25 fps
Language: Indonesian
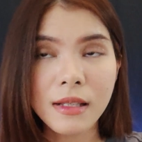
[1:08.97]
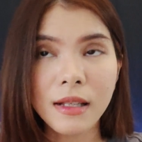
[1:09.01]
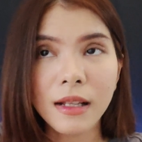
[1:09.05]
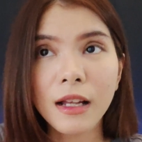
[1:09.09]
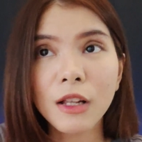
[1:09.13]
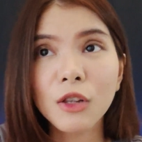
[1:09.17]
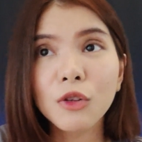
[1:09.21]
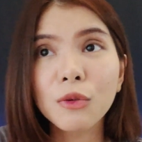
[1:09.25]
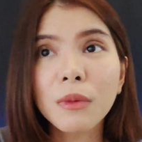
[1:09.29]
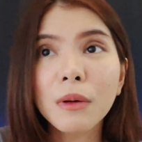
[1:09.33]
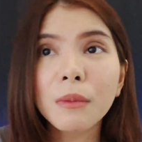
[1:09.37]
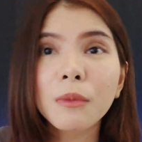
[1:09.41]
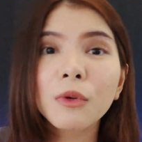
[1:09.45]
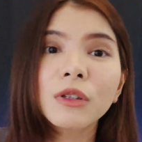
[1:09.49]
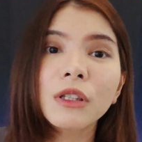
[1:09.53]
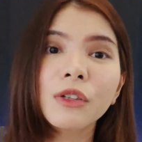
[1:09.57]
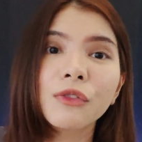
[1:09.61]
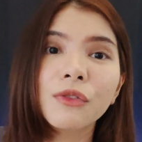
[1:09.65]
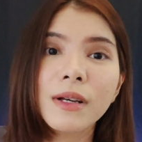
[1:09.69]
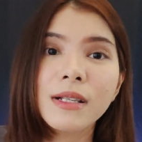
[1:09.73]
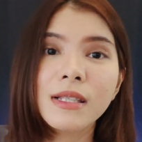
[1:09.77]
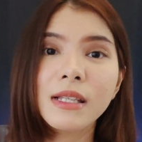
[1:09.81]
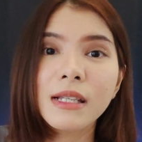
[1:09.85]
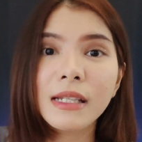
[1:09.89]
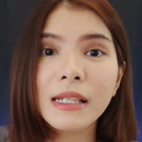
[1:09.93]
Selalu
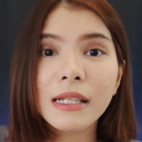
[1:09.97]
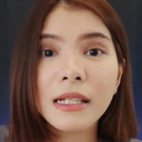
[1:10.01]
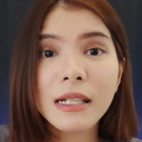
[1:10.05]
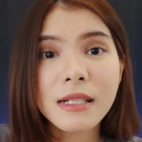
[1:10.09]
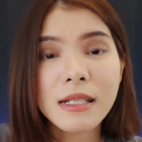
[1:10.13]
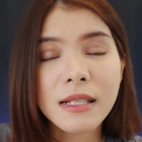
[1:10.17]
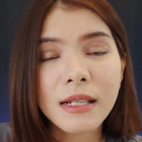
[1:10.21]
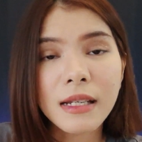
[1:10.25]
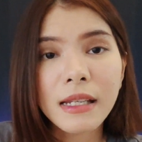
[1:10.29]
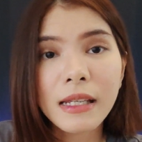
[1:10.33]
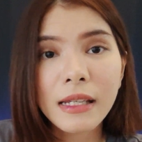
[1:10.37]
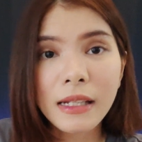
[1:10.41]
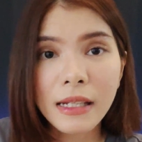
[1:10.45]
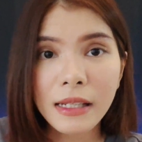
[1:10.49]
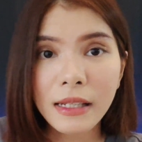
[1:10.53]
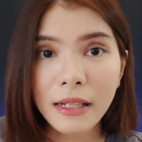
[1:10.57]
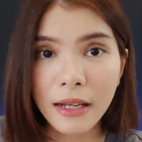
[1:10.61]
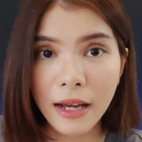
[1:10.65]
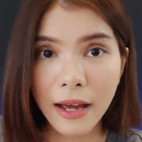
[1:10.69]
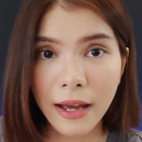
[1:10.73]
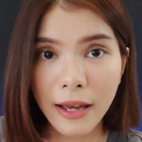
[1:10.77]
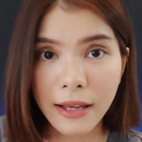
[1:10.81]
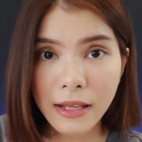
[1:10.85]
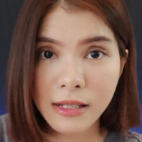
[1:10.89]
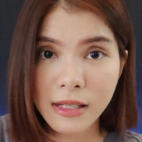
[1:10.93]
memotivasi diri sendiri,
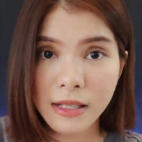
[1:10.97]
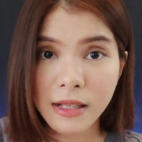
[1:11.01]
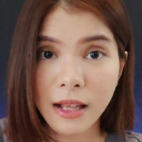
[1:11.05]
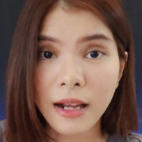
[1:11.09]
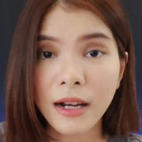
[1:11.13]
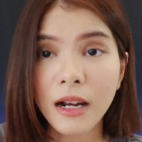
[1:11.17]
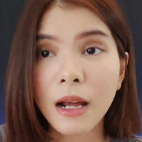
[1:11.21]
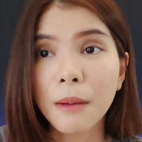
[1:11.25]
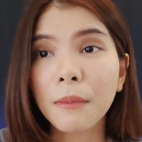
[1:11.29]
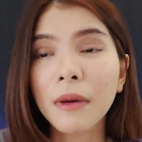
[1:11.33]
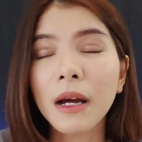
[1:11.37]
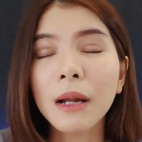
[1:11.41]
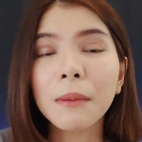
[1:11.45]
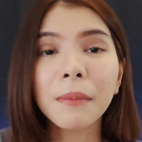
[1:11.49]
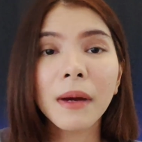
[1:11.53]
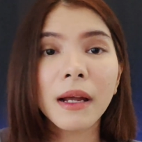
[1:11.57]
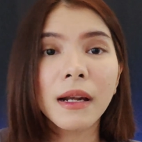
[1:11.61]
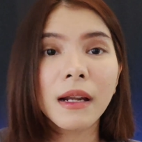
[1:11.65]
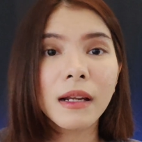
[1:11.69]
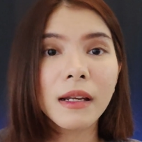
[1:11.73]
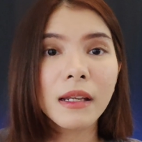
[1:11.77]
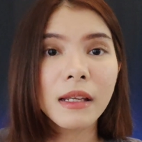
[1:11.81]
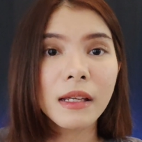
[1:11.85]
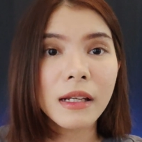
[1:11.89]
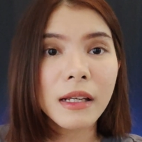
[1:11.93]
guys. Tanamkan
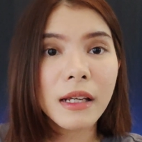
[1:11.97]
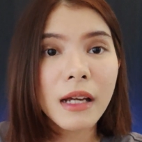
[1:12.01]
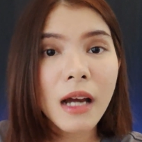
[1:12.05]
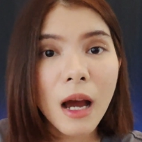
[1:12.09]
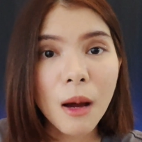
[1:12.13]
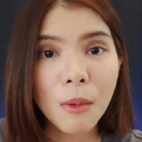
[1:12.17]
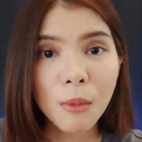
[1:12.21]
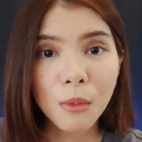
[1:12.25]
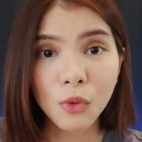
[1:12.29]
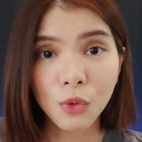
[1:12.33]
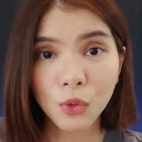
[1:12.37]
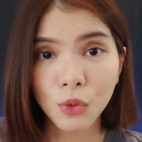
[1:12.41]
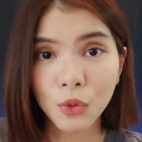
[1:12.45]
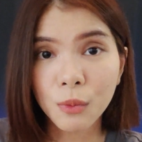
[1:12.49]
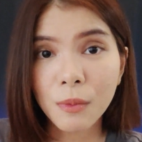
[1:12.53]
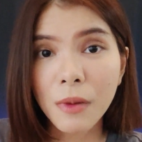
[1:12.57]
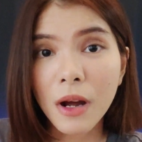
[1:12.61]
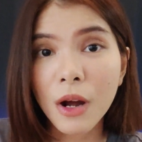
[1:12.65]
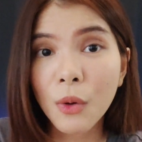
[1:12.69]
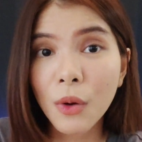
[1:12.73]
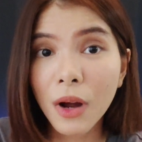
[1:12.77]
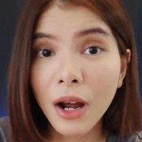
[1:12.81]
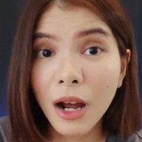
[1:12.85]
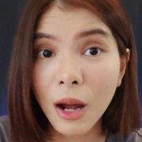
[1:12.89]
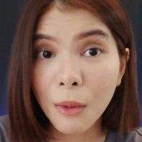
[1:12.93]
pada diri kamu
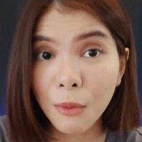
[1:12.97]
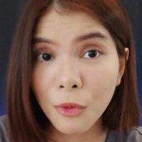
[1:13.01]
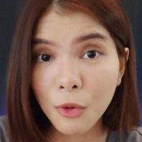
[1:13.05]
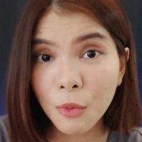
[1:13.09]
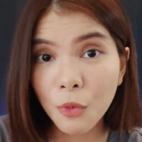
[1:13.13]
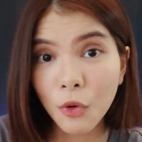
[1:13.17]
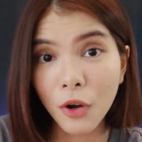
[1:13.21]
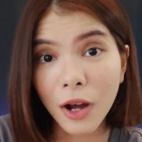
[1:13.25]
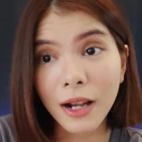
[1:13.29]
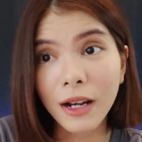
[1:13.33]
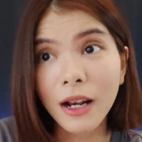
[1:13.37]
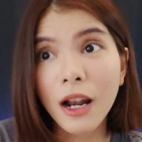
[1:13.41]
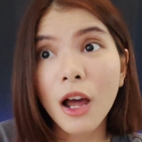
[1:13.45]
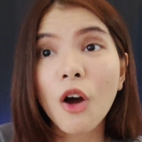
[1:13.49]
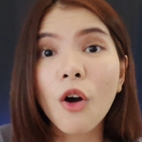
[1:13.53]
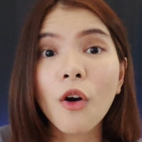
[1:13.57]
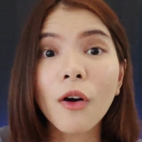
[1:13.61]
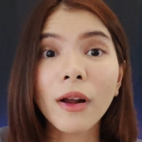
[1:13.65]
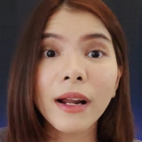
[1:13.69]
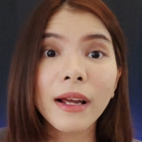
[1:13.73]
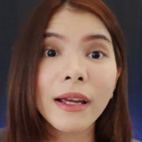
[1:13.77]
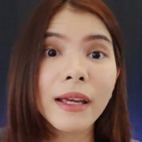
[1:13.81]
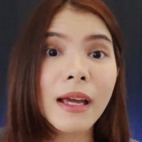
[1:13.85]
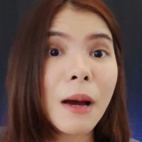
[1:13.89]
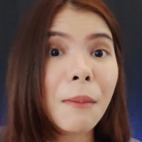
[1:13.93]
bahwa kamu bukanlah
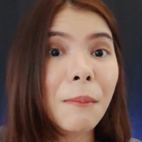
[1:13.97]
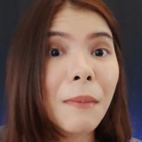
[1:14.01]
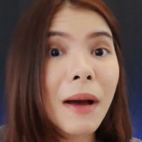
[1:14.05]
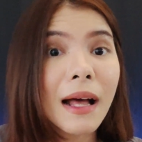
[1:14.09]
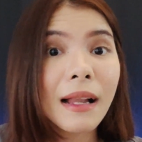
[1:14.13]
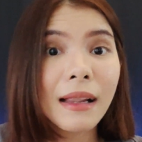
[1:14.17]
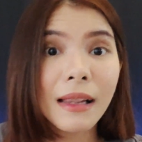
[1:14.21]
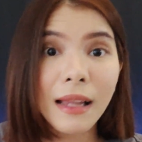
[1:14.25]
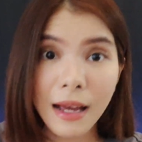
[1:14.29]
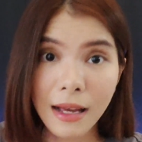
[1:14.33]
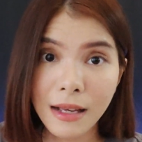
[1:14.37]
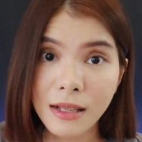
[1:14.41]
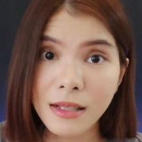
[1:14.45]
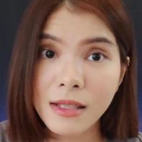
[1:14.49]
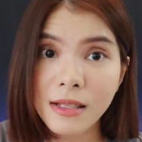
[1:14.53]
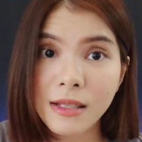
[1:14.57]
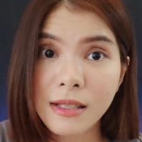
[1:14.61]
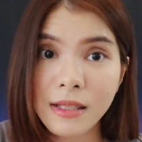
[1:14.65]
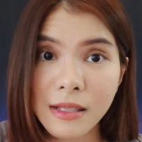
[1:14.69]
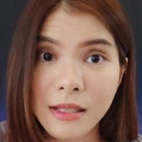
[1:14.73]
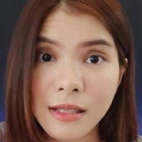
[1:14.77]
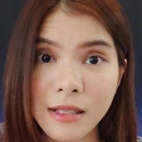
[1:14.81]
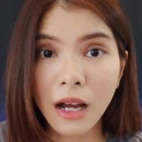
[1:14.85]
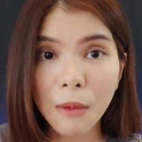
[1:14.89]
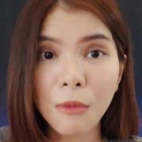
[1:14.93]
orang yang
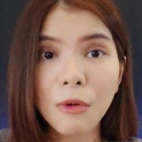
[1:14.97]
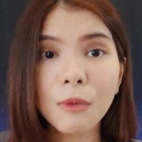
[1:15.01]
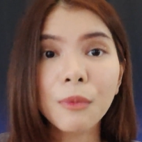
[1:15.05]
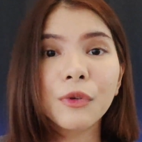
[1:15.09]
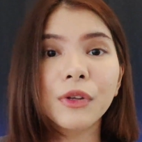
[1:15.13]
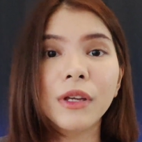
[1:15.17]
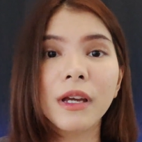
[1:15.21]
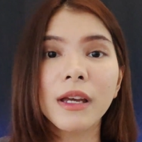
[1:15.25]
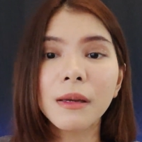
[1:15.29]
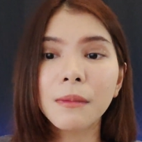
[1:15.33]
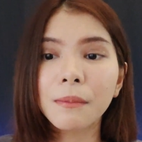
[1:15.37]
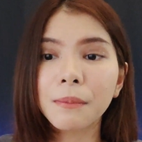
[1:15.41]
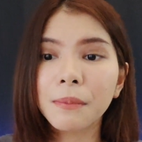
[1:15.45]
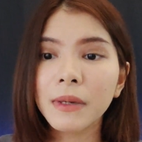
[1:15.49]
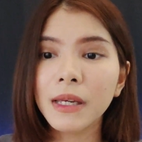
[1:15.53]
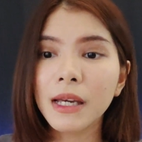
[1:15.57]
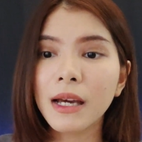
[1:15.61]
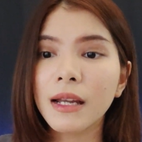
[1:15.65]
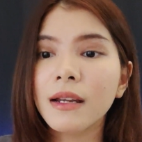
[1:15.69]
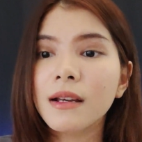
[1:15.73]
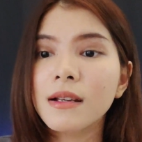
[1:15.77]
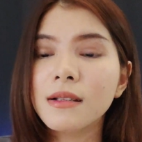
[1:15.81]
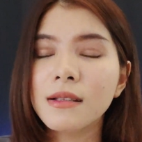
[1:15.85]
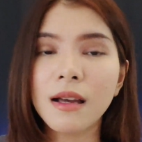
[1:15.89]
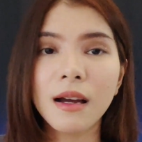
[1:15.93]
malas. Kamu punya
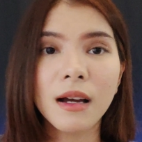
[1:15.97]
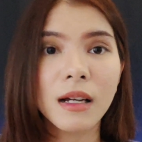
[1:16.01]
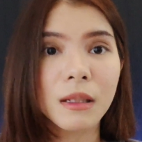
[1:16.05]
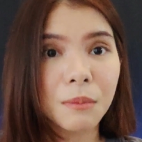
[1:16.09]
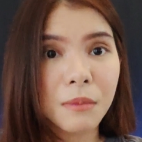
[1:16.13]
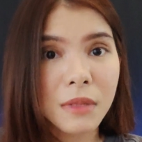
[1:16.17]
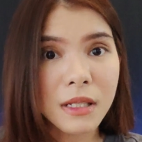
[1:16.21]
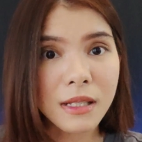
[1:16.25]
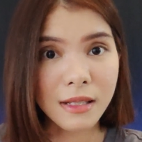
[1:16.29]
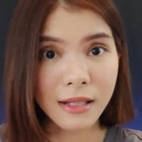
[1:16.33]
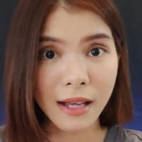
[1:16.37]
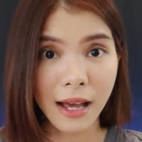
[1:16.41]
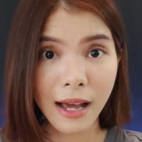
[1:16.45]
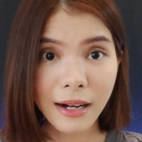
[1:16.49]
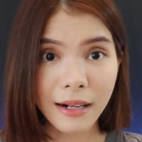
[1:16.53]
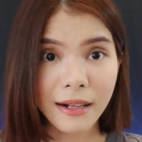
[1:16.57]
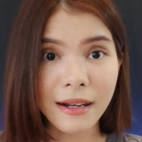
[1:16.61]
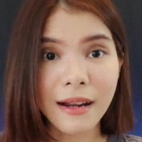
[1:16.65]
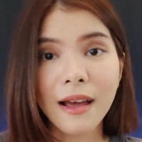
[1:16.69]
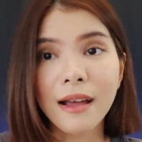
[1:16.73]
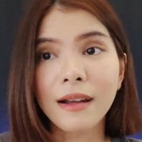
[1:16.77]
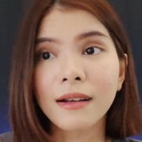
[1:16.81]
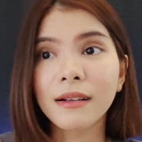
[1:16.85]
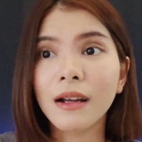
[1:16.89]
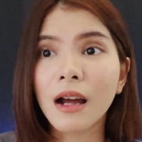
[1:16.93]
impian yang sangat besar
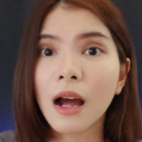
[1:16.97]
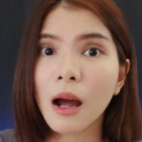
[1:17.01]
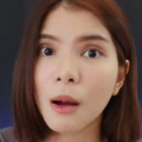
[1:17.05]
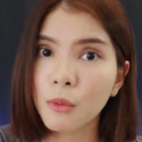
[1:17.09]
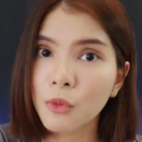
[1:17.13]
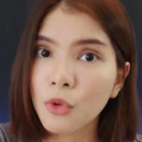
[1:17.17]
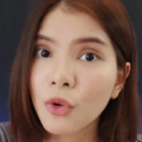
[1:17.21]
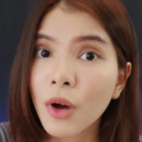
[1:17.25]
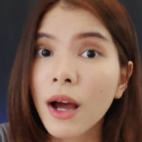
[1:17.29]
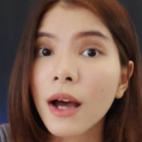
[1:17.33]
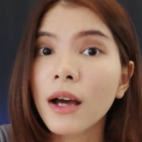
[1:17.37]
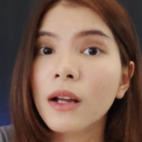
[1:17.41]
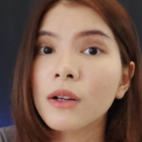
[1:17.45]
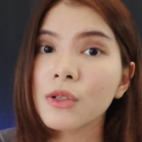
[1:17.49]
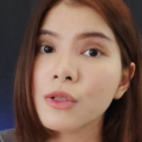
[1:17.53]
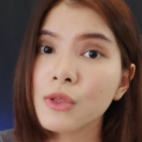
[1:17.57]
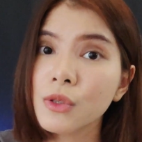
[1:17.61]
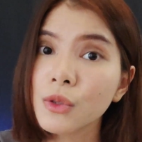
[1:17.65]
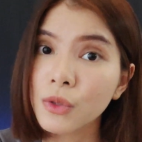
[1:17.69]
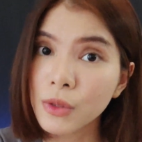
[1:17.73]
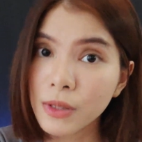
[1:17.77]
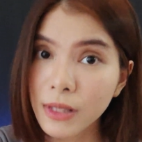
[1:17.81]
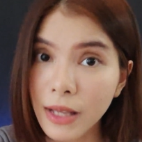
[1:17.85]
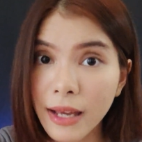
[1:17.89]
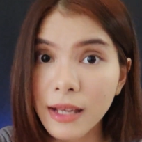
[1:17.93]
dan kamu harus
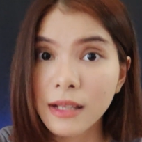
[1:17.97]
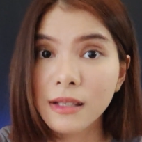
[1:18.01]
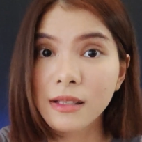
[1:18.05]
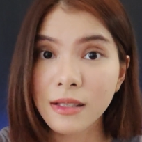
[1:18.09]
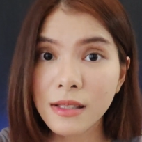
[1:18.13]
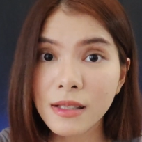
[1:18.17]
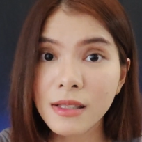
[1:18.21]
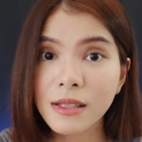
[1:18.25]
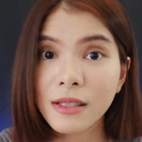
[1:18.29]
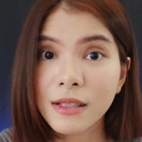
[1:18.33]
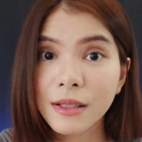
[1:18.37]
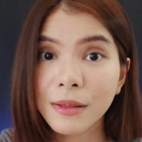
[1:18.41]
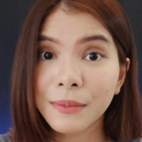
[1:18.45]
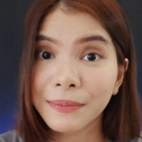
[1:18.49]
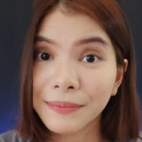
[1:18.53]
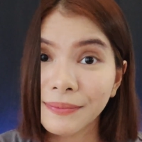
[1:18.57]
sukses.